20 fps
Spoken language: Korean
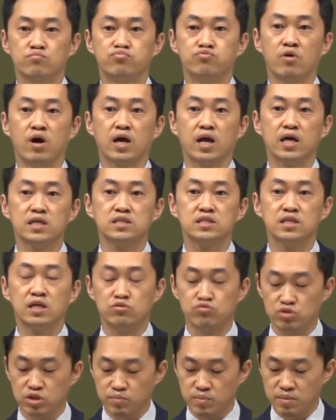부활하신
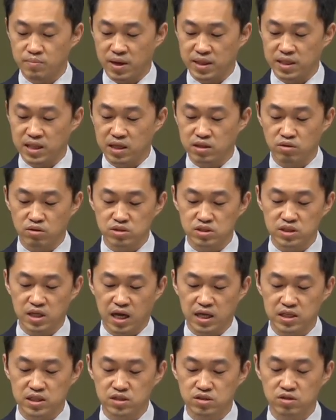예수님을 만난 것은
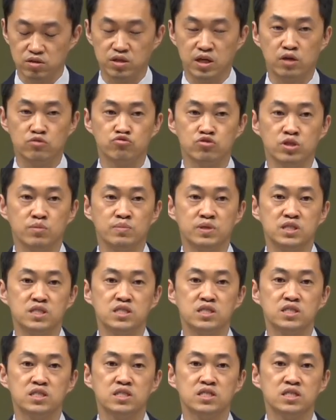아니죠. 예수님이
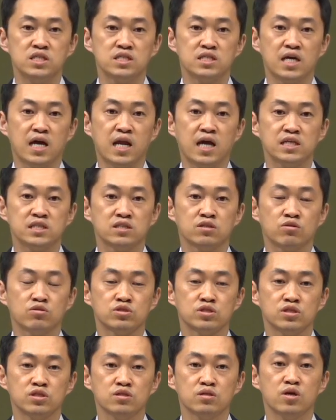시신이 사라진
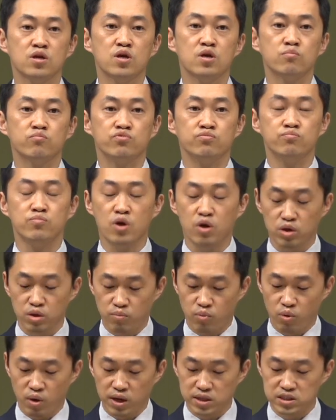것은 분명히
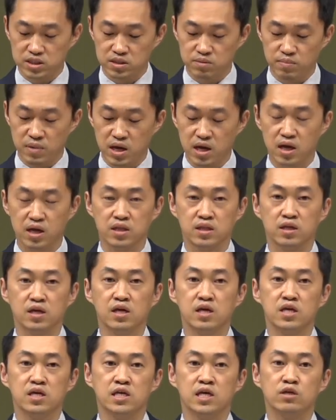보았지만
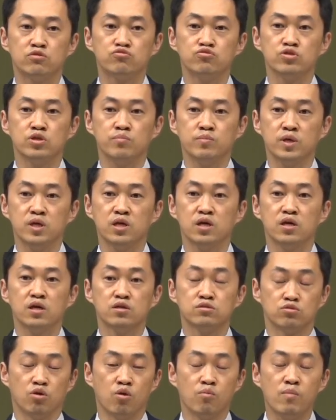예수님이
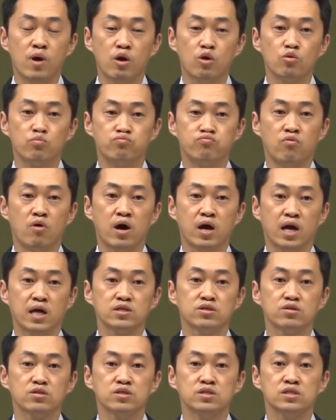정말로
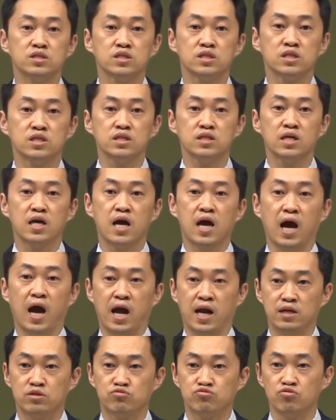부활하셨는지는
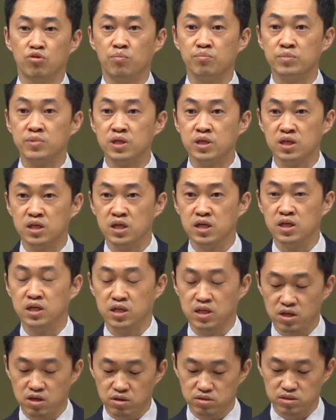알 수 없는
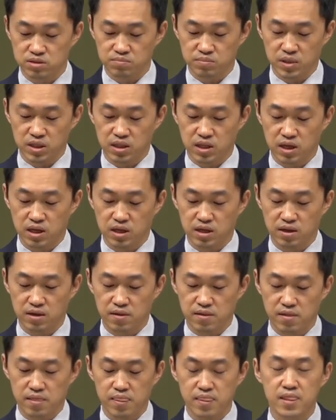일이었습니다.
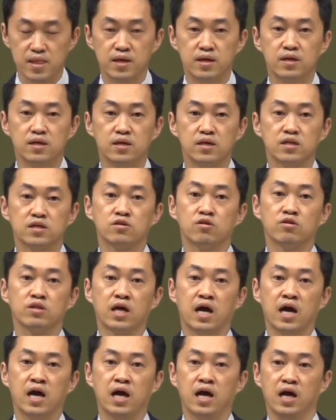
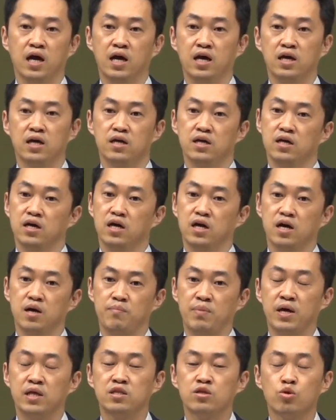그러나 아,
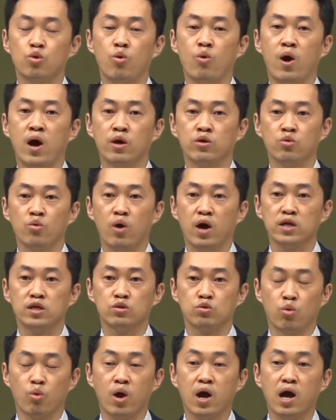베드로와
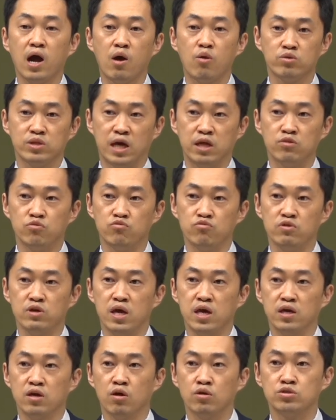요한이 돌아가고 난
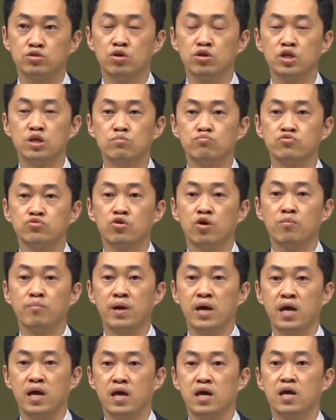뒤에 여전히
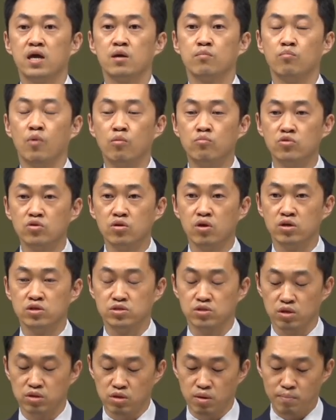무덤에 머물러
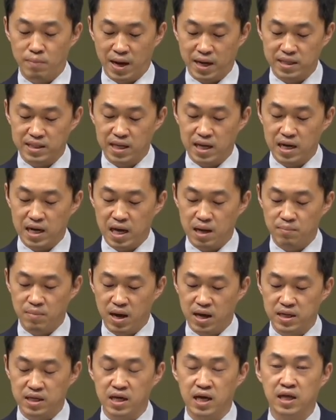있었던 막달라
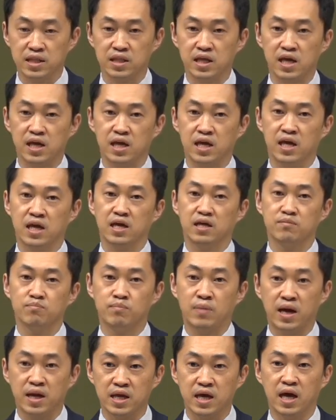
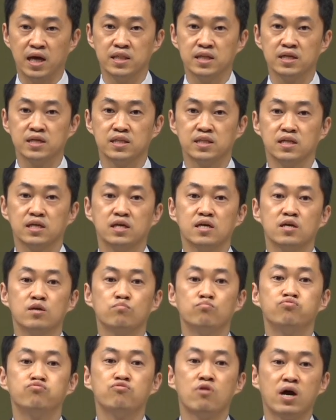마리아는
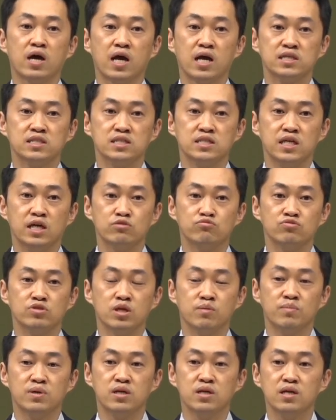부활하신
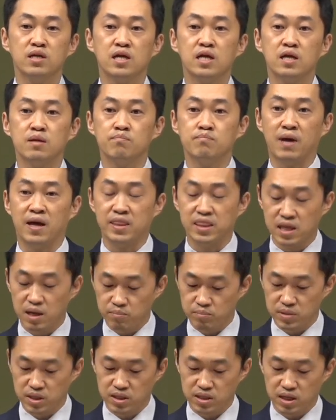예수님을
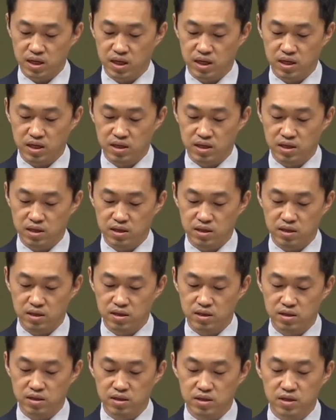만납니다.
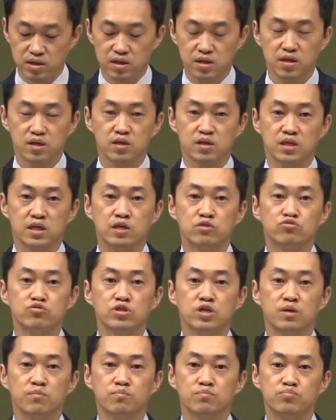
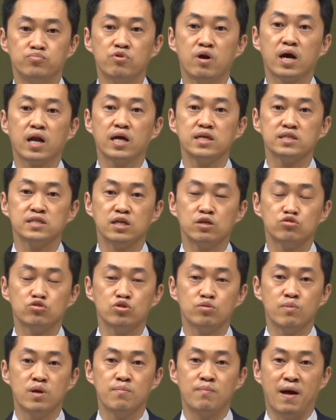예수님, 부활하신
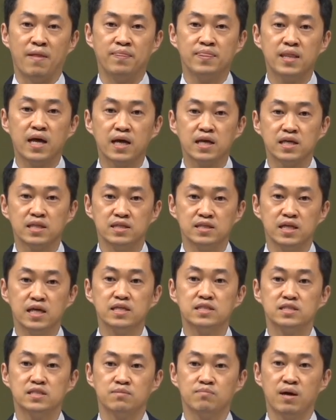예수님을 만나기는
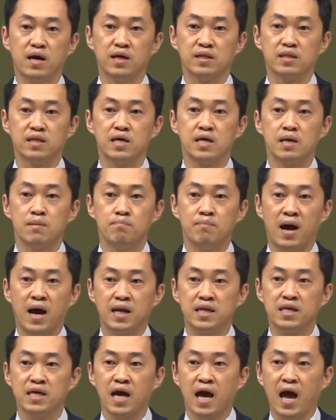했지만
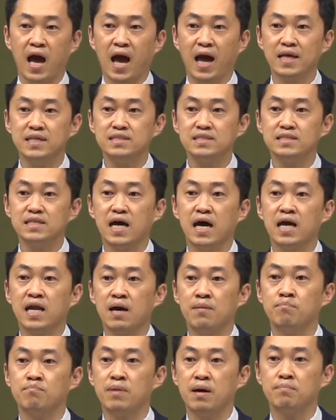마리아 한
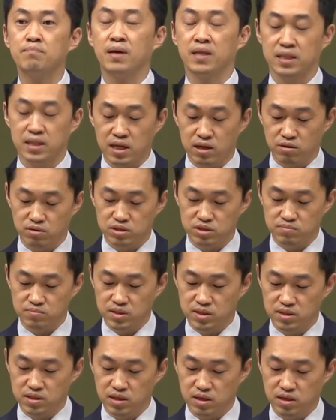사람만 만난
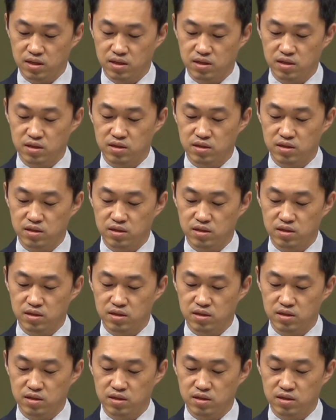것입니다.